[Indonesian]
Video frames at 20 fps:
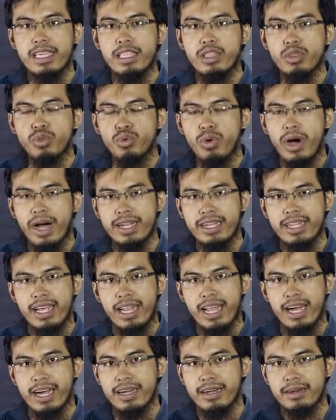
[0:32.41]
itu
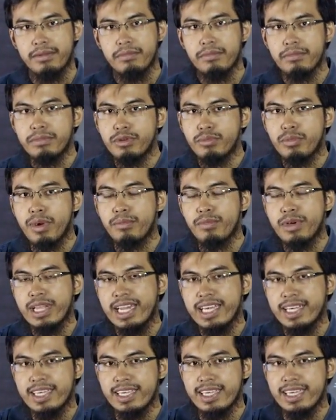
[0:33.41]
adalah
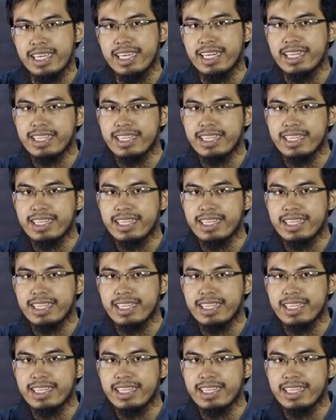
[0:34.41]
memiliki